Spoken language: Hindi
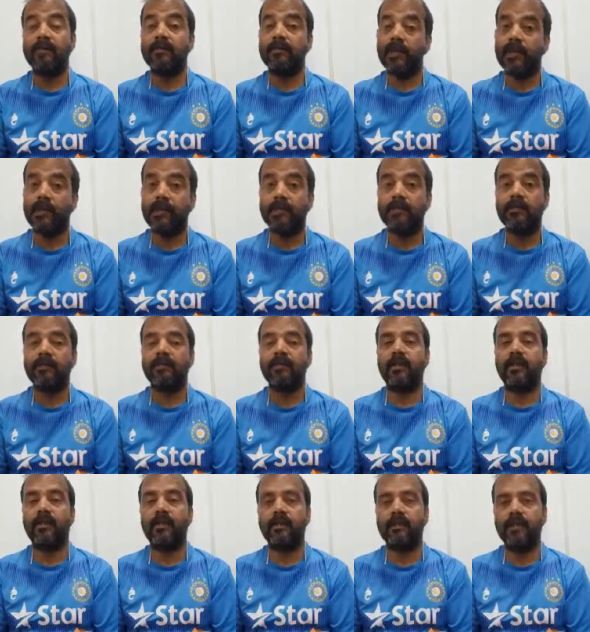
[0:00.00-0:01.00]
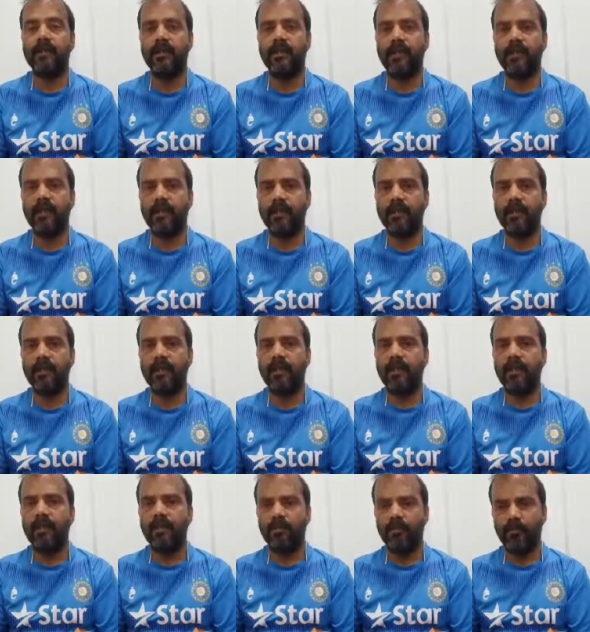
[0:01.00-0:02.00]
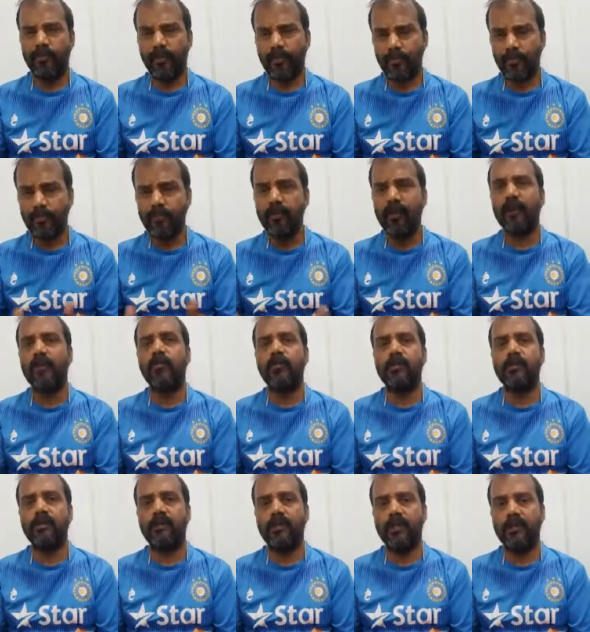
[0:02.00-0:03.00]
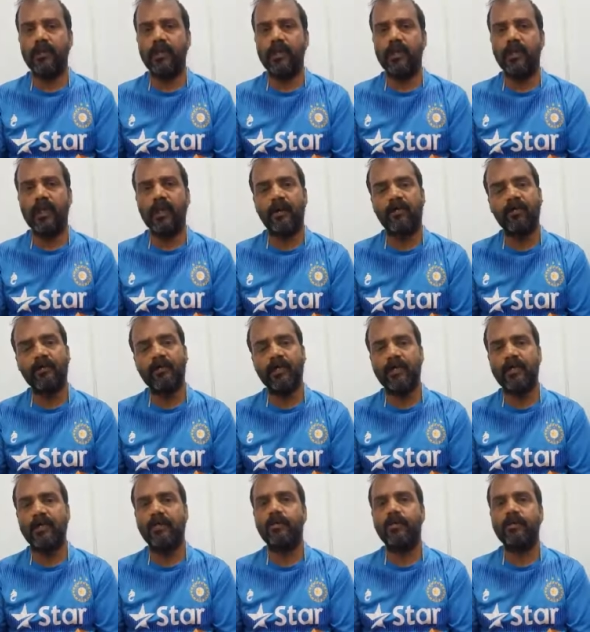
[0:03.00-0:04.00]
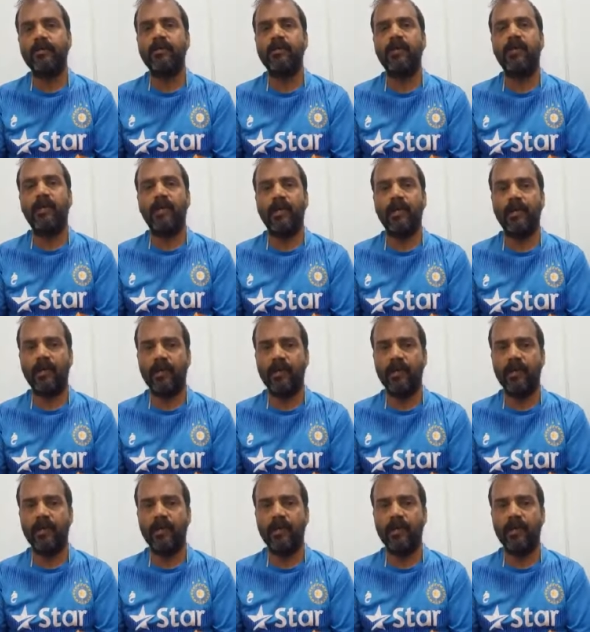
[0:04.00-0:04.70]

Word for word: श्रेष्ठ संदेश देती है तो फिर दूसरा कोई संदेश देने की आवश्यकता बचती नहीं